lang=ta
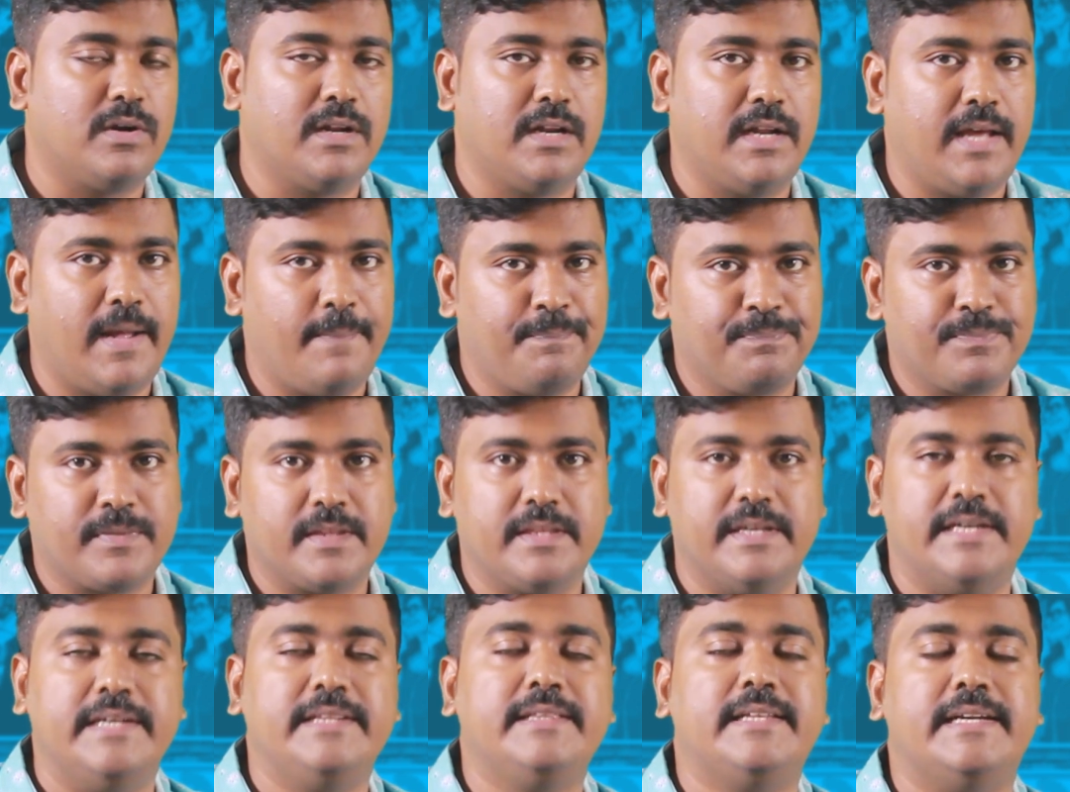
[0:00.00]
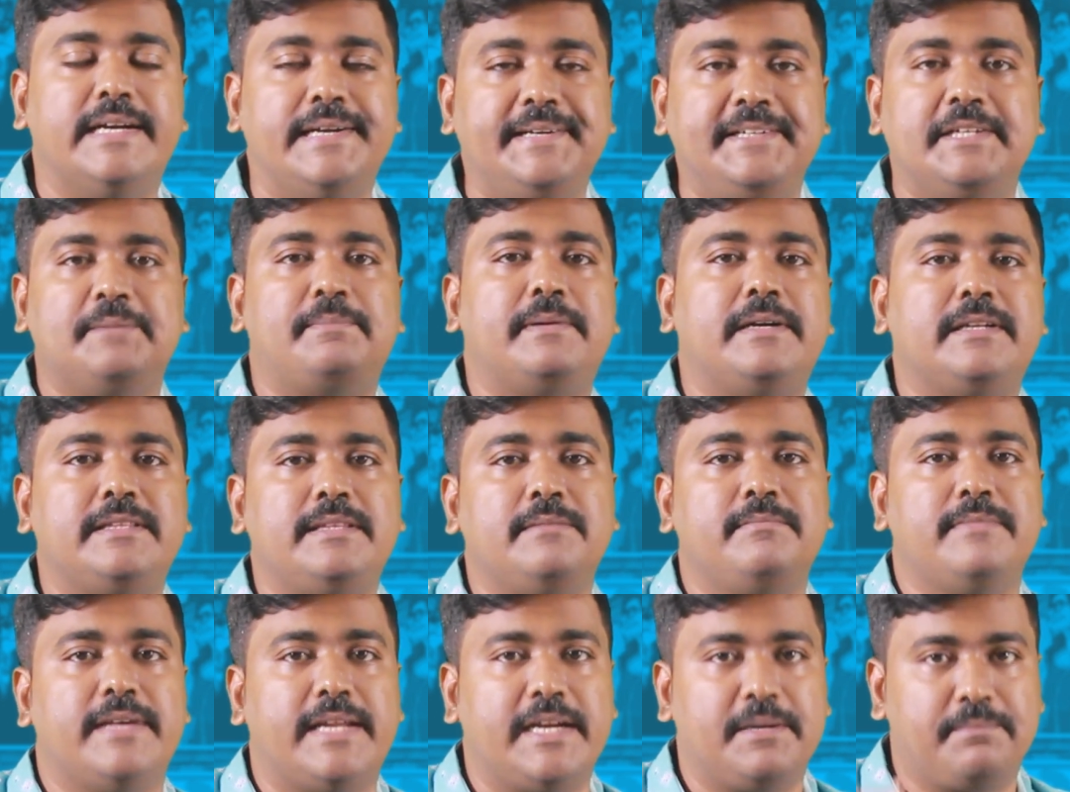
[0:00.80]
ஓடலை ரெண்டு ரெண்டு
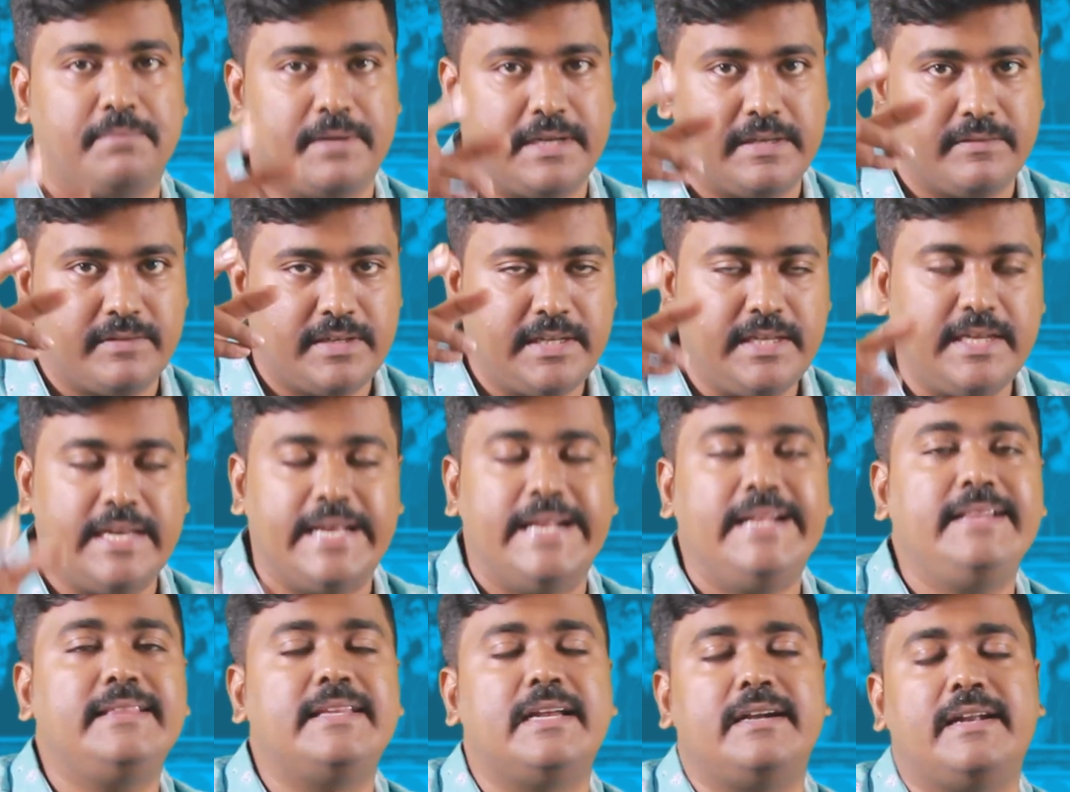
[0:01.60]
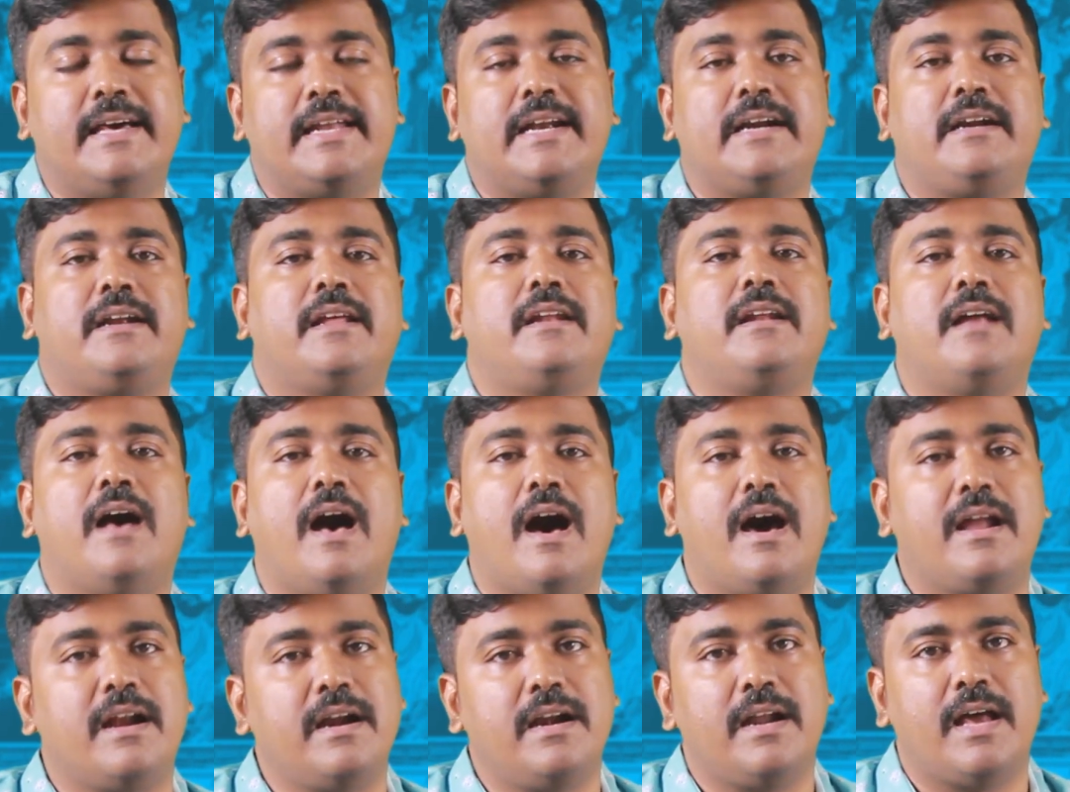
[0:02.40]
படத்தையும் டைரக்ட் பண்ணவர் இந்த டைரக்டர்
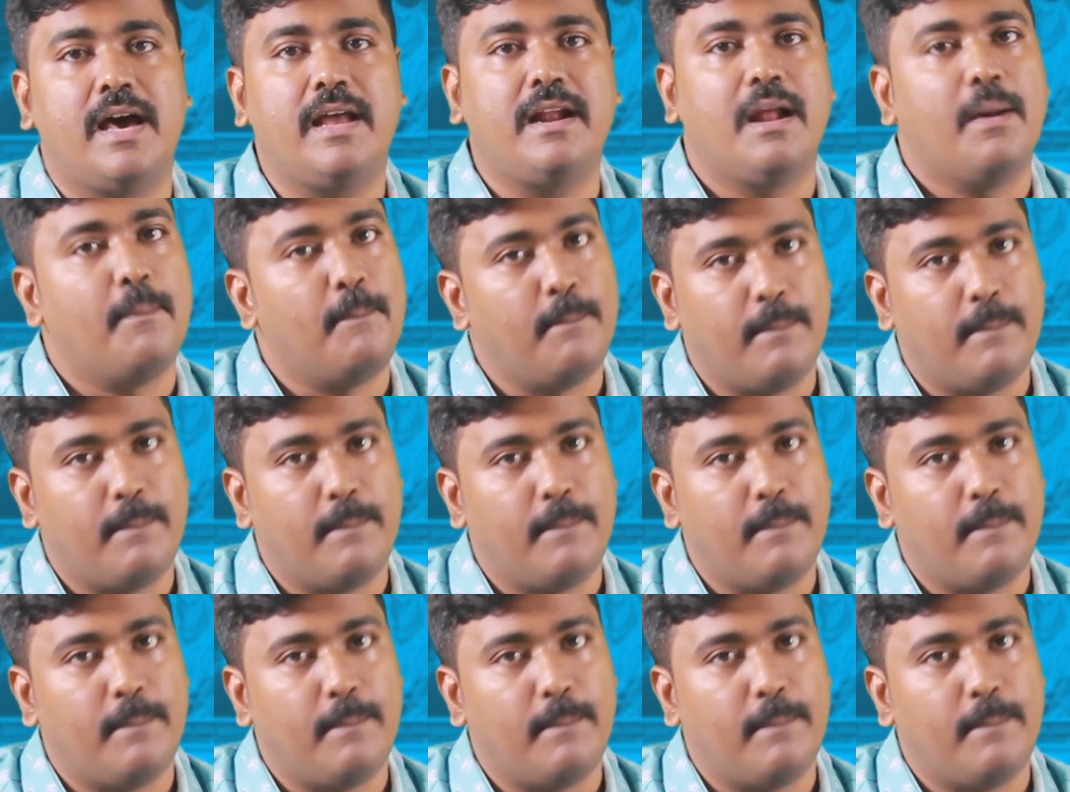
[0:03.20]
ஆர்என்ஆர்